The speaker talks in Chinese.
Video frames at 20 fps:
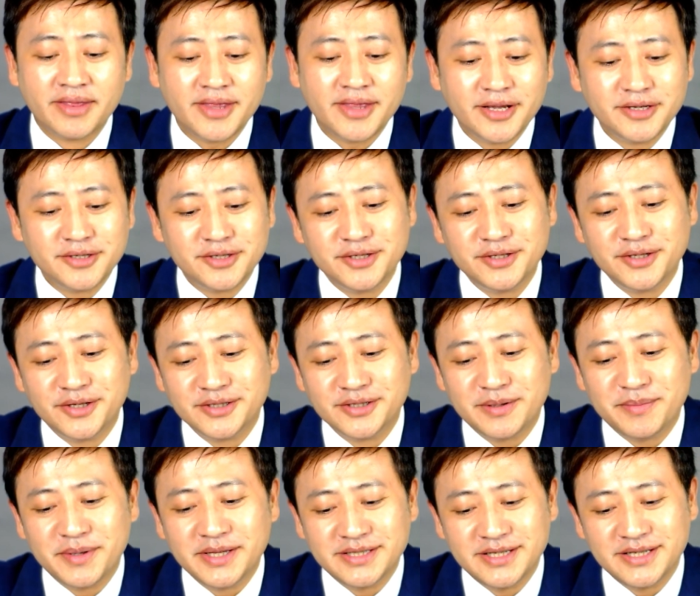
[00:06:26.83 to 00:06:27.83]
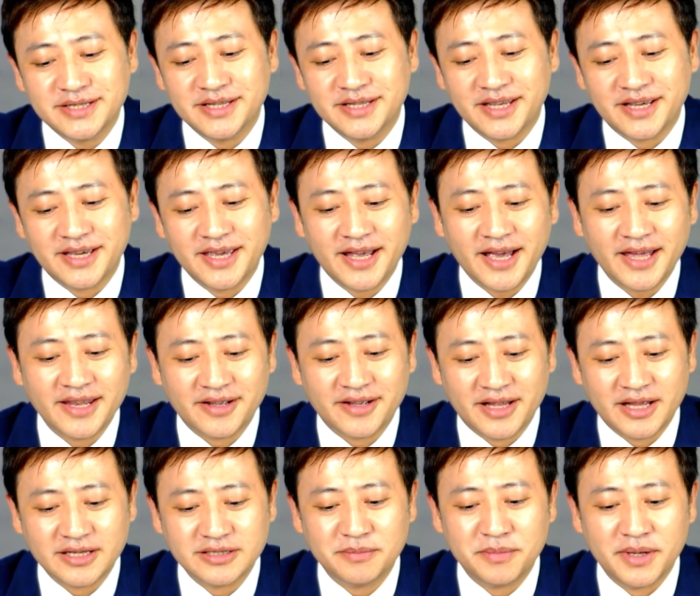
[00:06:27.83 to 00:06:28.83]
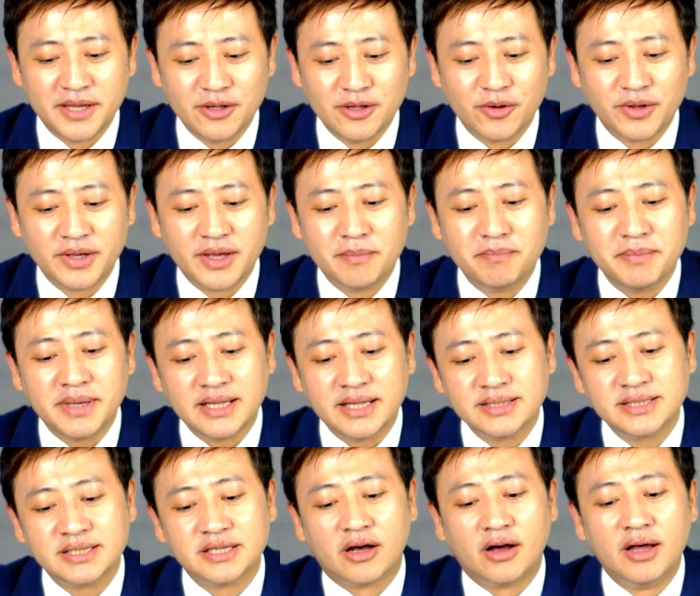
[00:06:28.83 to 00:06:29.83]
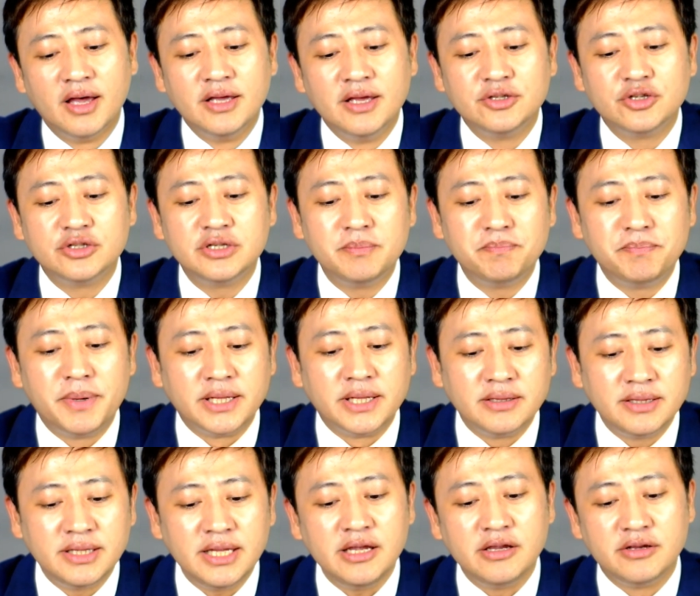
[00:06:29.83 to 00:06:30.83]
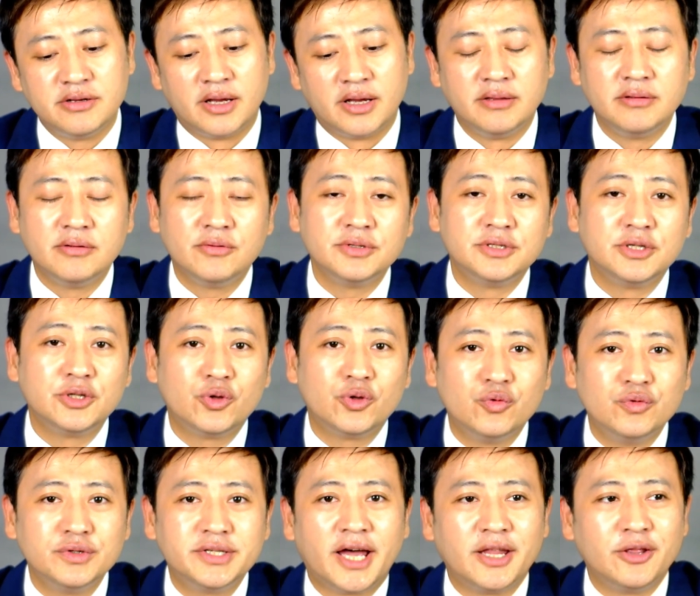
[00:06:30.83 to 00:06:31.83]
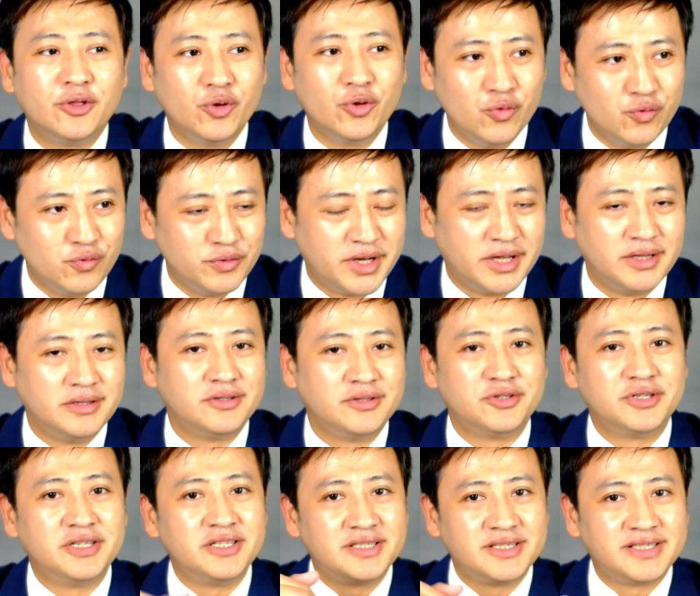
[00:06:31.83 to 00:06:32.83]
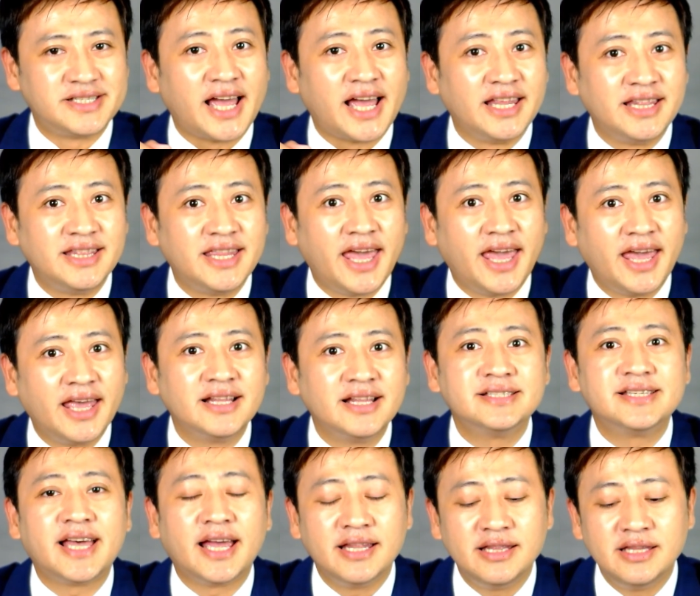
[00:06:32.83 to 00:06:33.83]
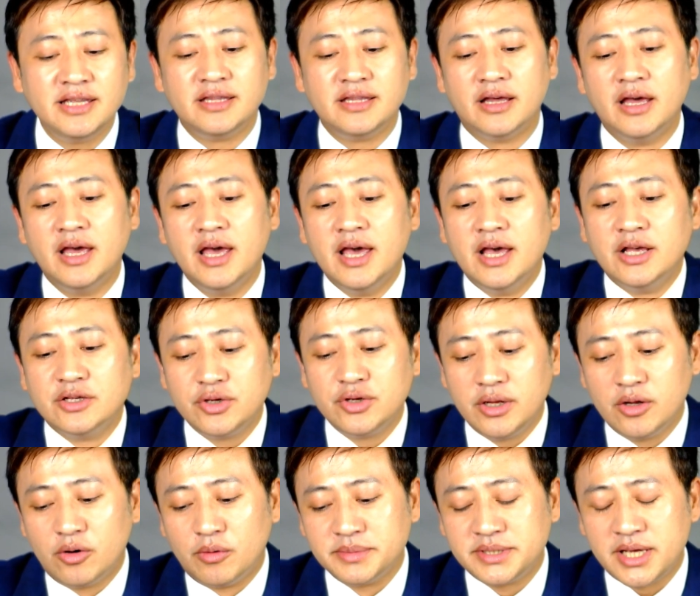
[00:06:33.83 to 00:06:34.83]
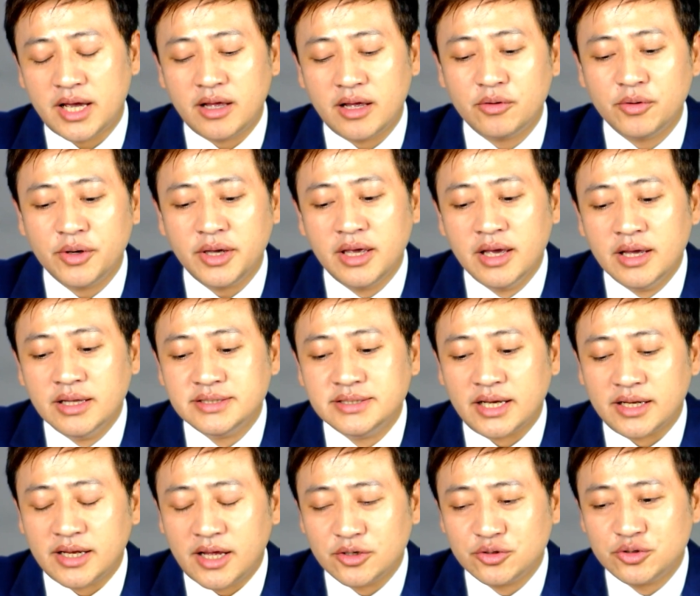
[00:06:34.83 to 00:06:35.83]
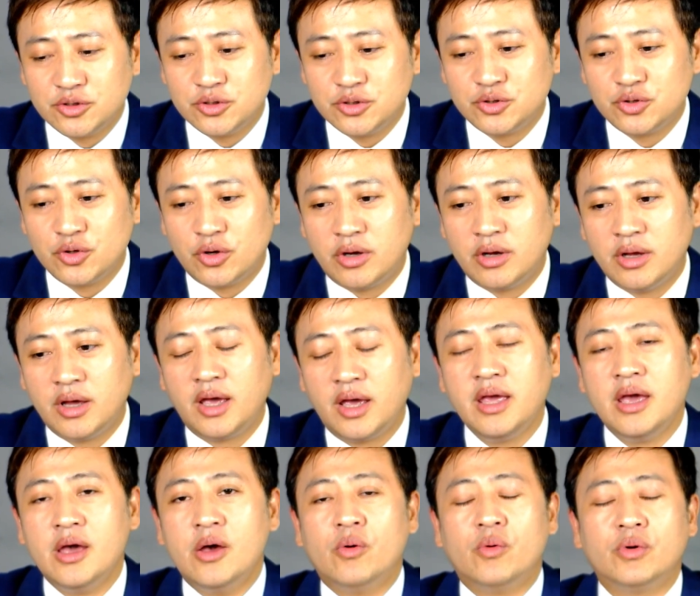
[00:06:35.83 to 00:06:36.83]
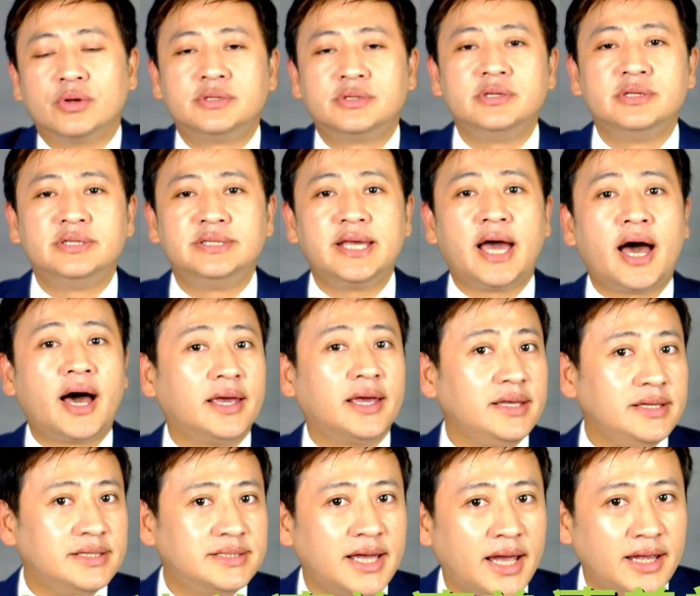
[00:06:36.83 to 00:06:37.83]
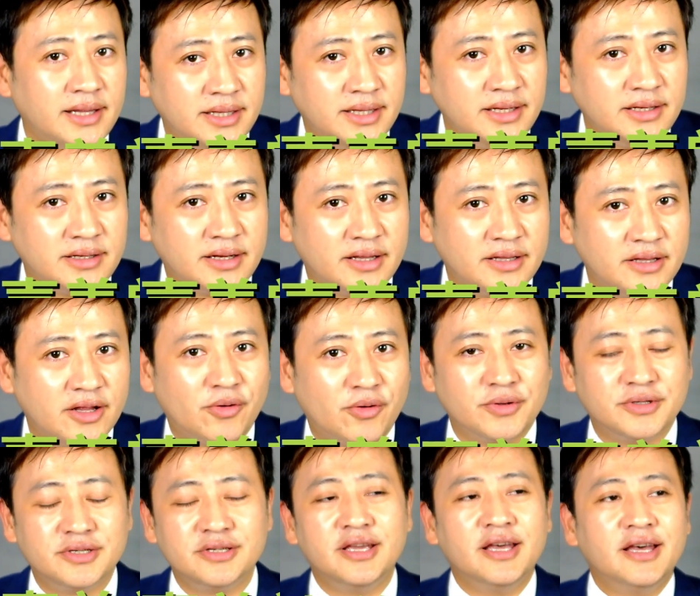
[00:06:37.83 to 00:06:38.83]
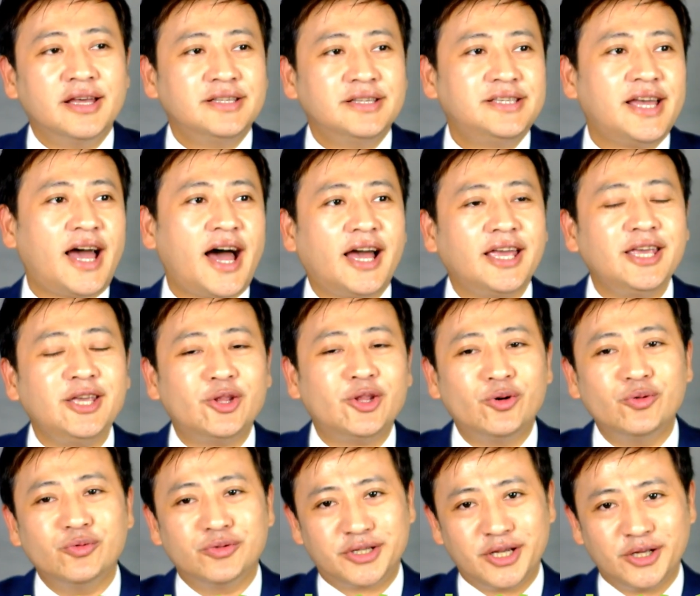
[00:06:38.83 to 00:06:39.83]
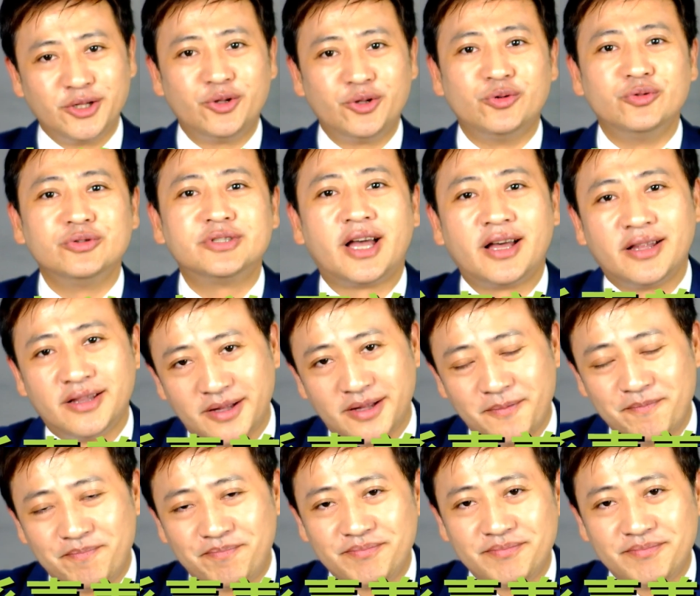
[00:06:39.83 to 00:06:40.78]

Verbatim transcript: 但是呢这边其实你可以看到它这边有一个名词啊，就是本地人或者是土产土人，就是在地在地的。所以呢我们常常会讲到就是说，哎，我是嘉义在地人哈，我是嘉义土生土长的。